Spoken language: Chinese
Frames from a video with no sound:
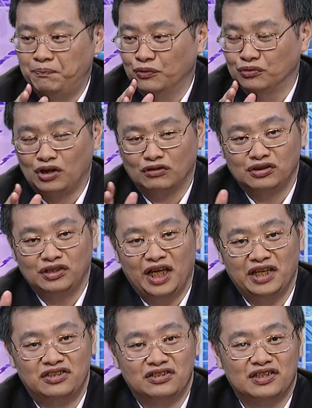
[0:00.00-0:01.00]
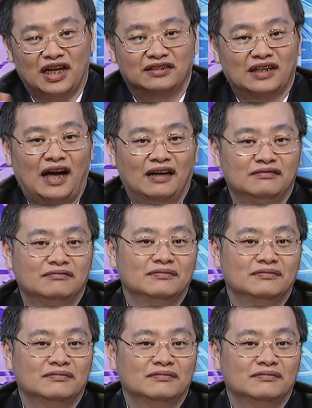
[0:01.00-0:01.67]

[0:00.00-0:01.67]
部都是内资在杀，